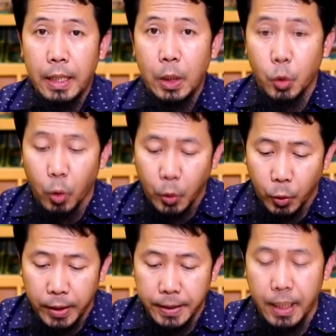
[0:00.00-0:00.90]

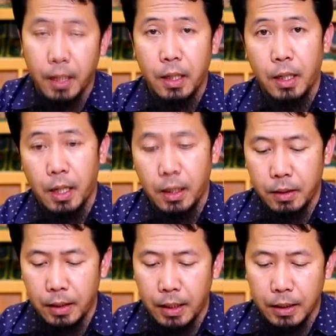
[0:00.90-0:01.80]
insultuhin niya
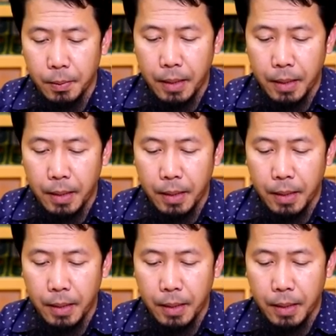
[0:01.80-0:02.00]
ang ilan sa